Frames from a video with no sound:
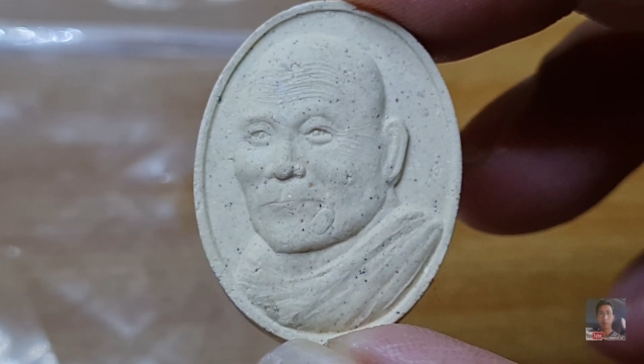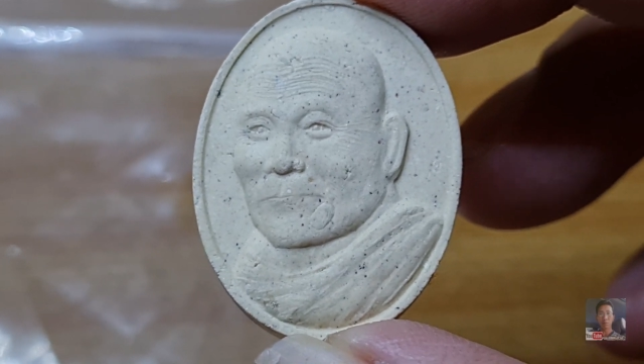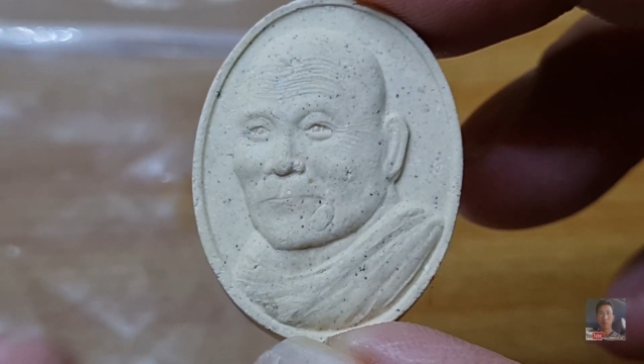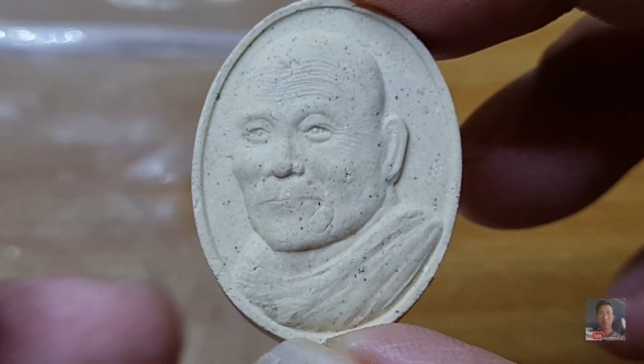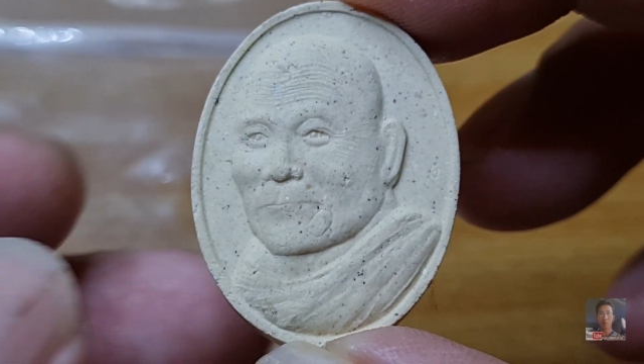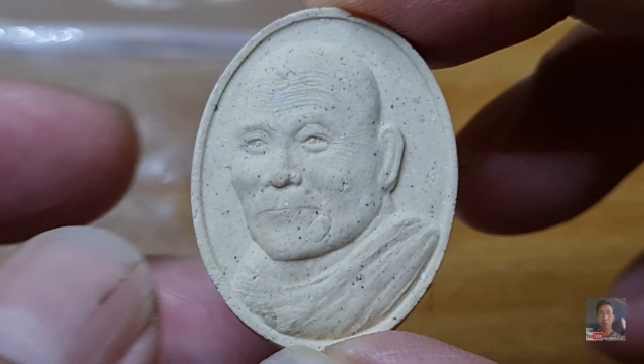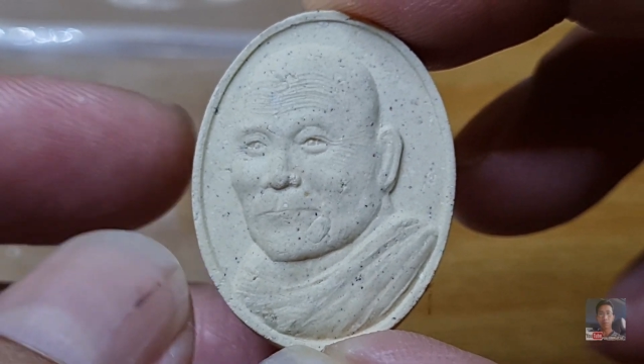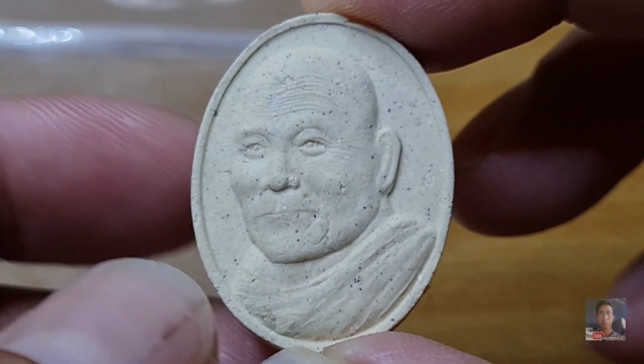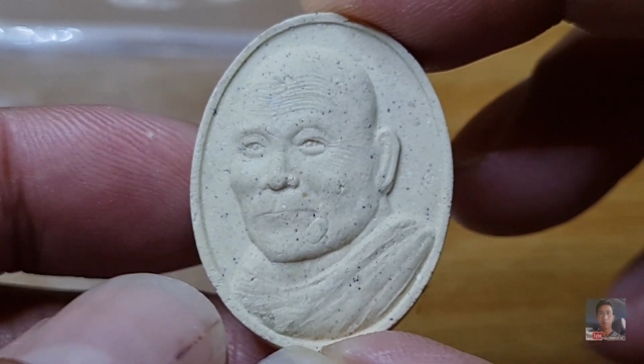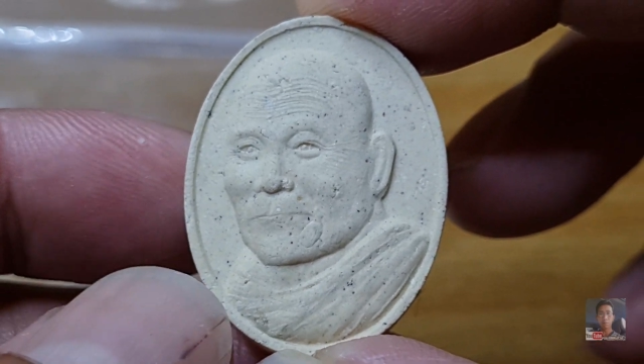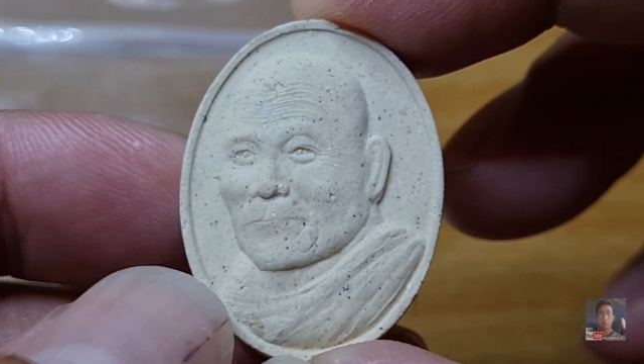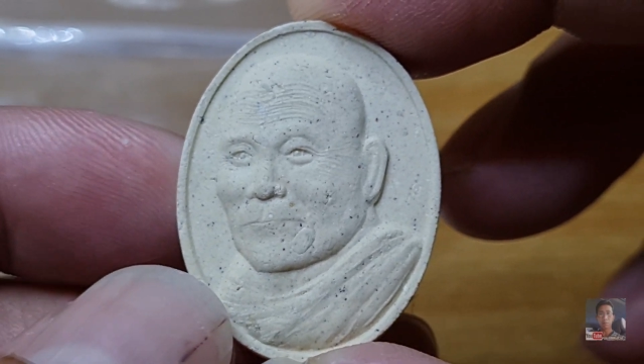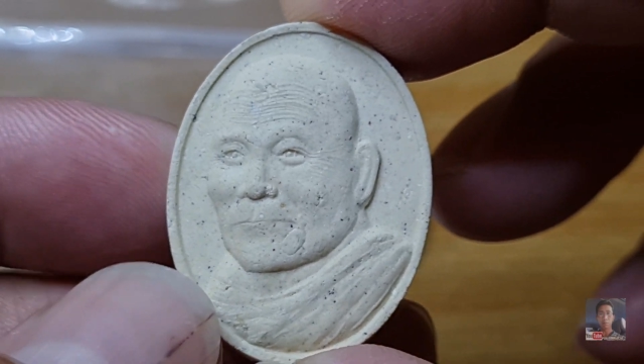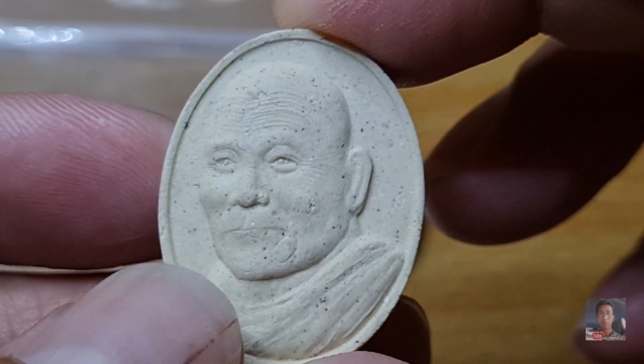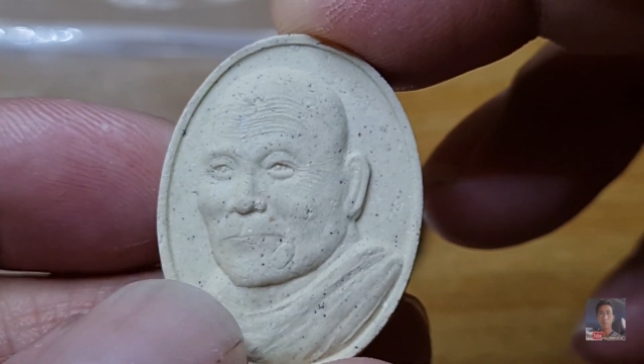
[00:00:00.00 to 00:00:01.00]
มีก็เอามา
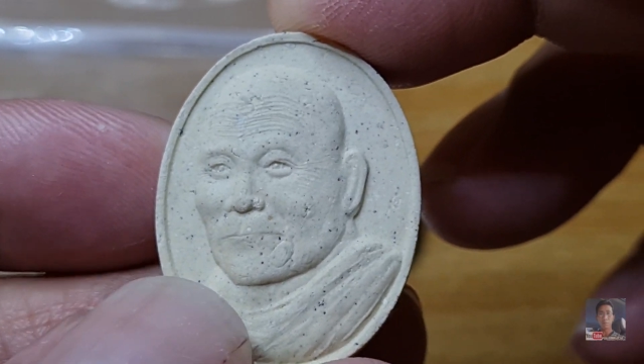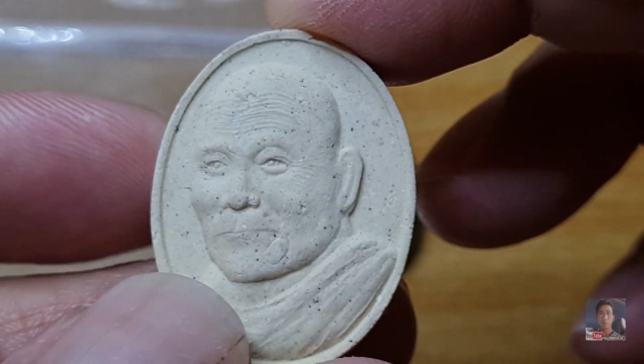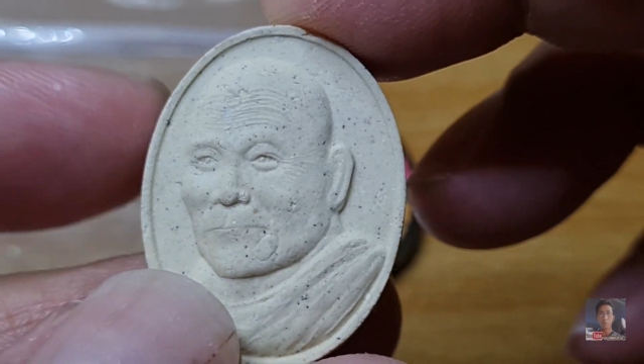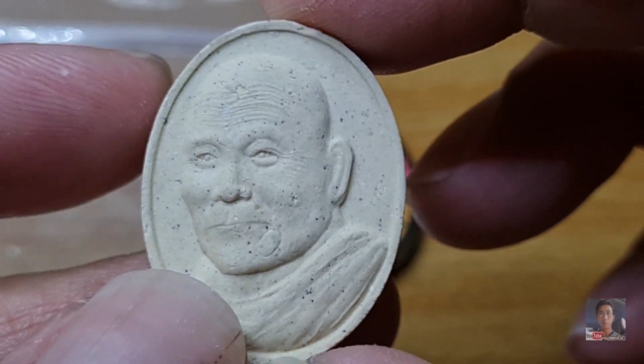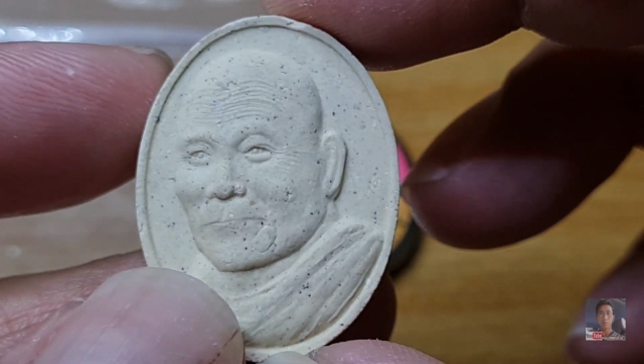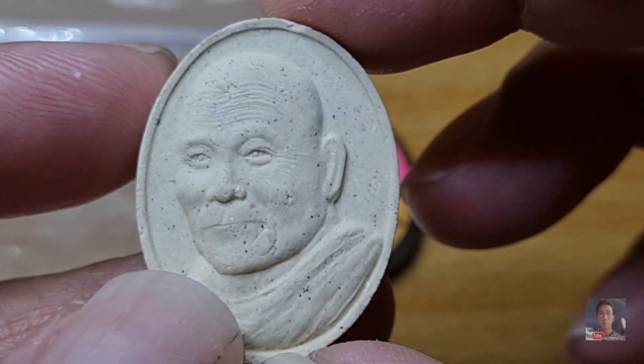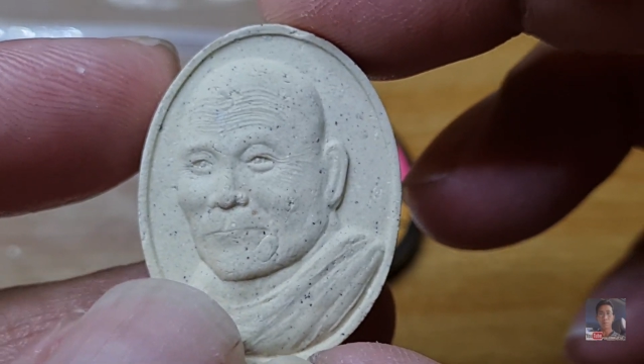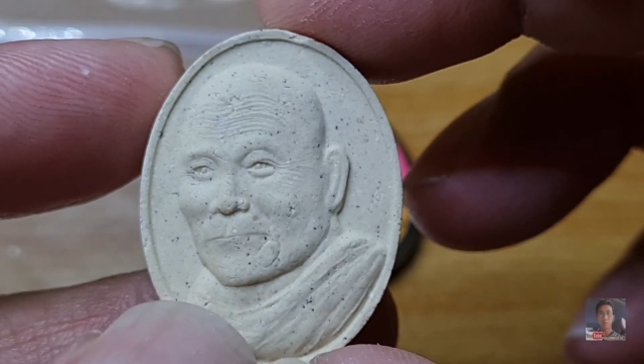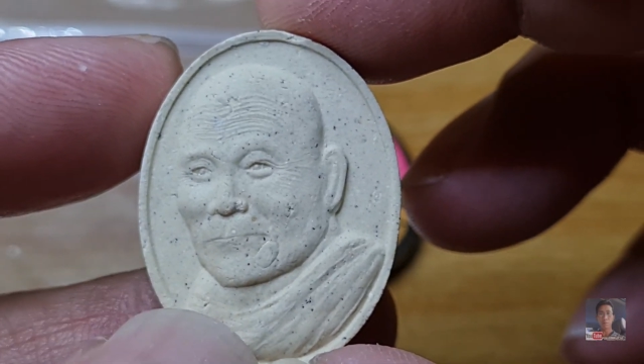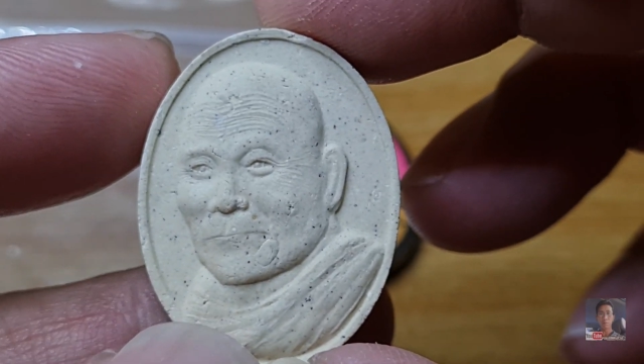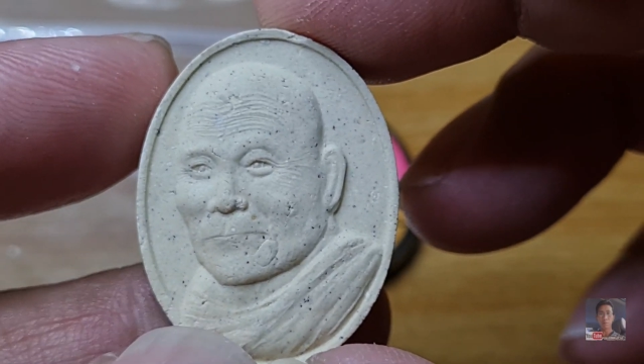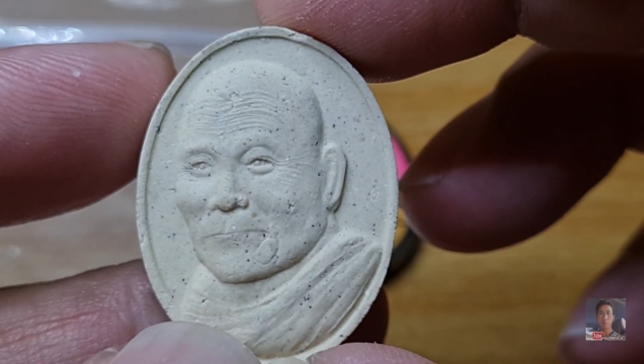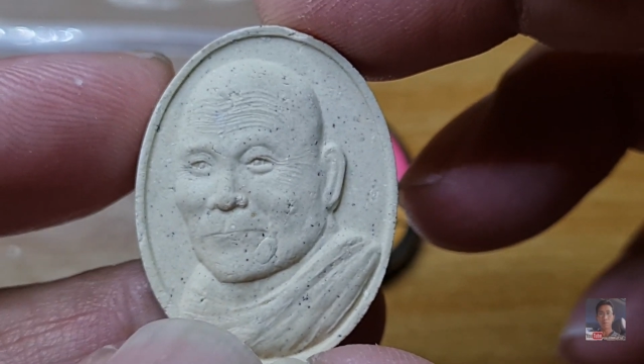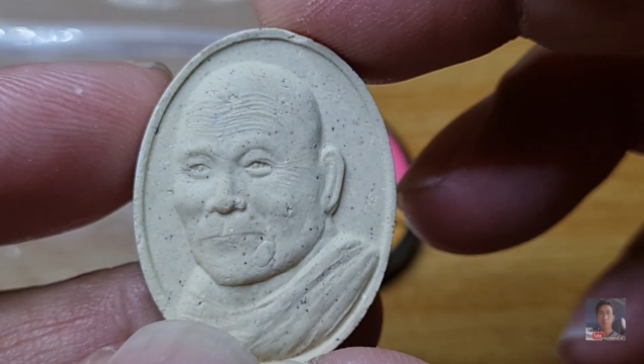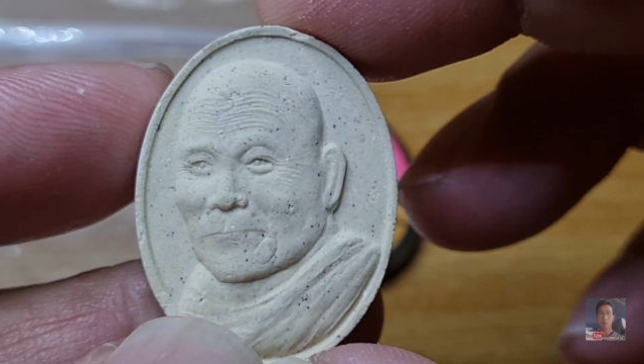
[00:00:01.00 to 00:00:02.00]

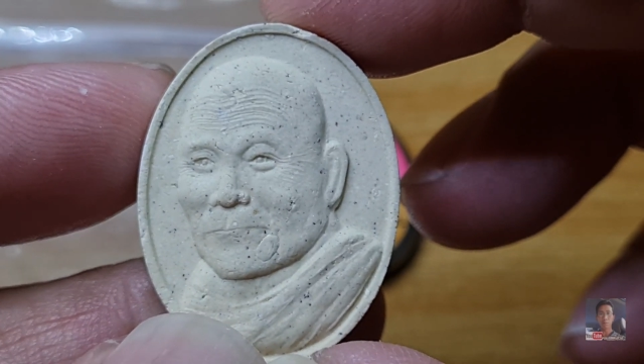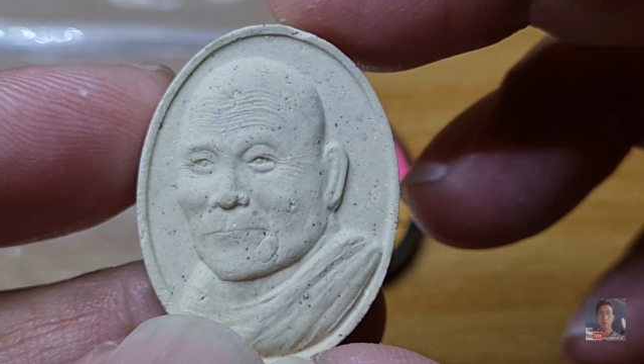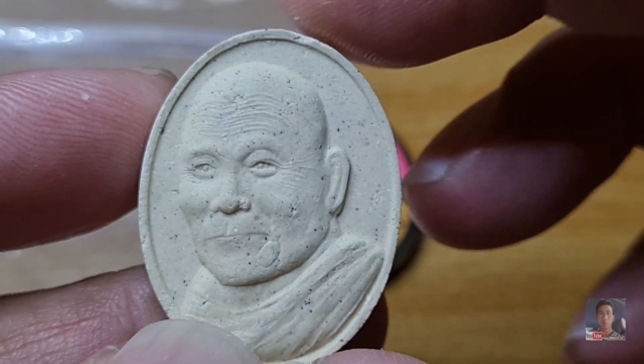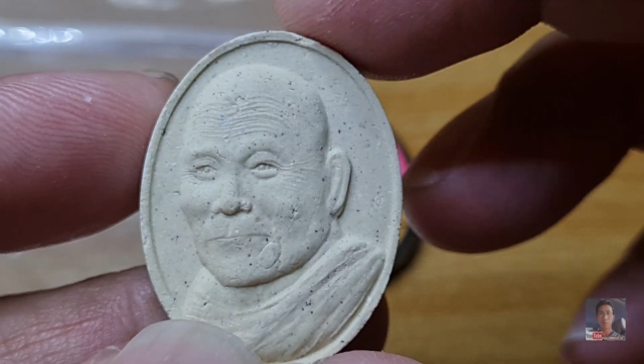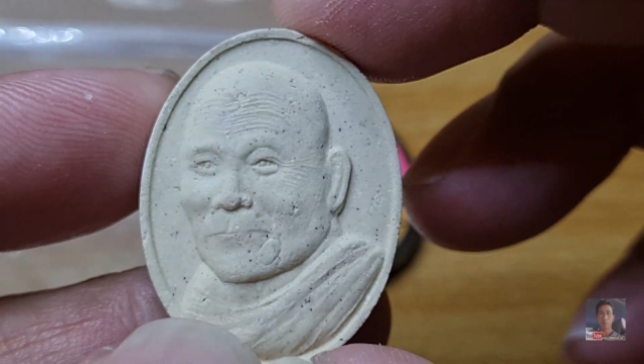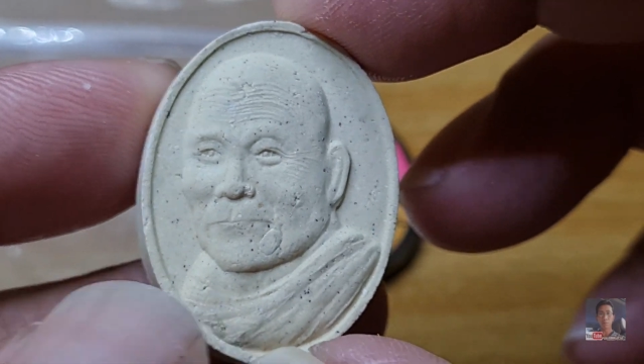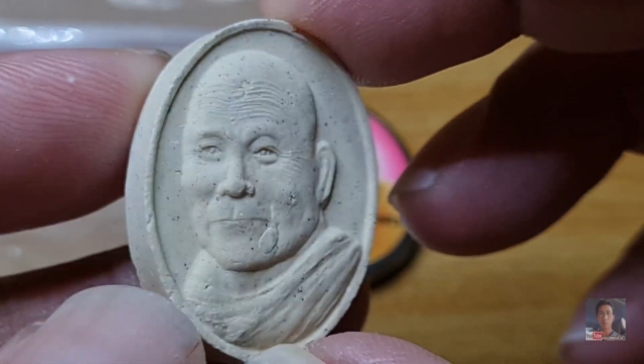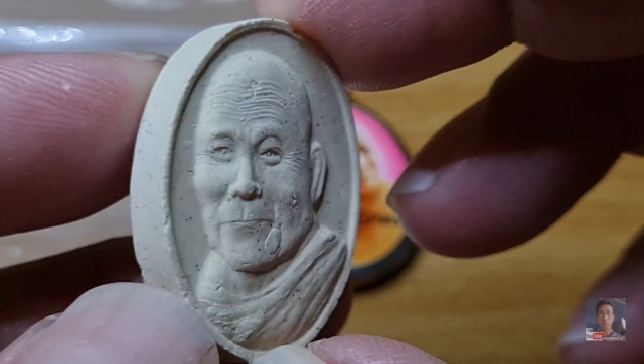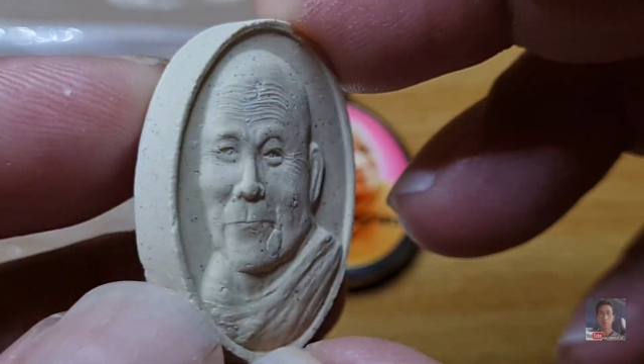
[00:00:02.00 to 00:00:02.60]
ให้ดูกันเฉ